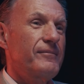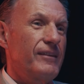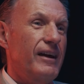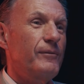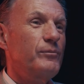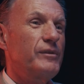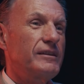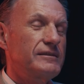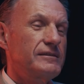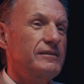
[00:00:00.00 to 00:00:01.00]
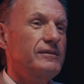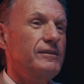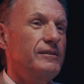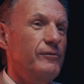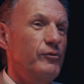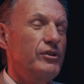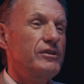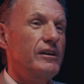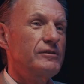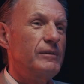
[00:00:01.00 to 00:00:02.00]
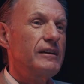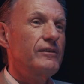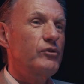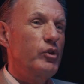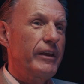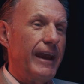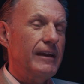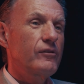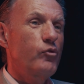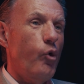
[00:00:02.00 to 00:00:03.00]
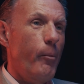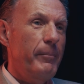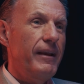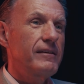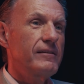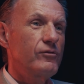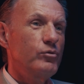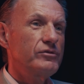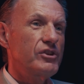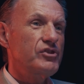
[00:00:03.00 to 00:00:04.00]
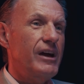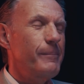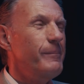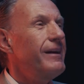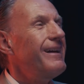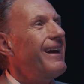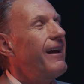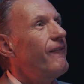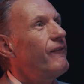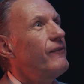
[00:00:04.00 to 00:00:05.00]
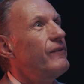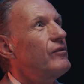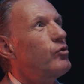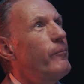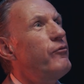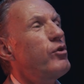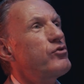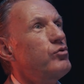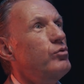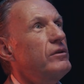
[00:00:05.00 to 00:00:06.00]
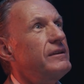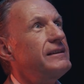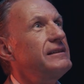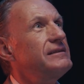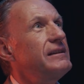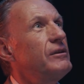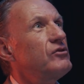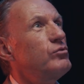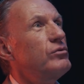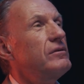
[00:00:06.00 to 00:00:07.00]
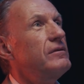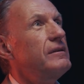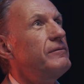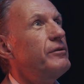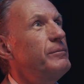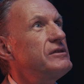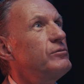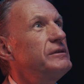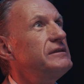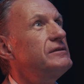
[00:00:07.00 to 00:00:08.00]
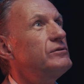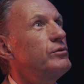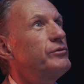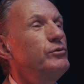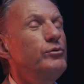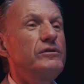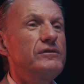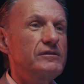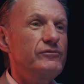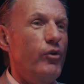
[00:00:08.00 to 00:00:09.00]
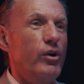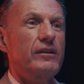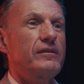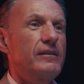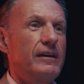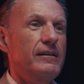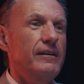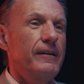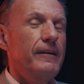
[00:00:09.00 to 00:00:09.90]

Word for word: Ja, das äh, würde ich also mal direkt komplett so unterschreiben. Komfortzone, das ist immer so ein, für mich so ein bisschen so ein geflügeltes Wort. Ja. ja?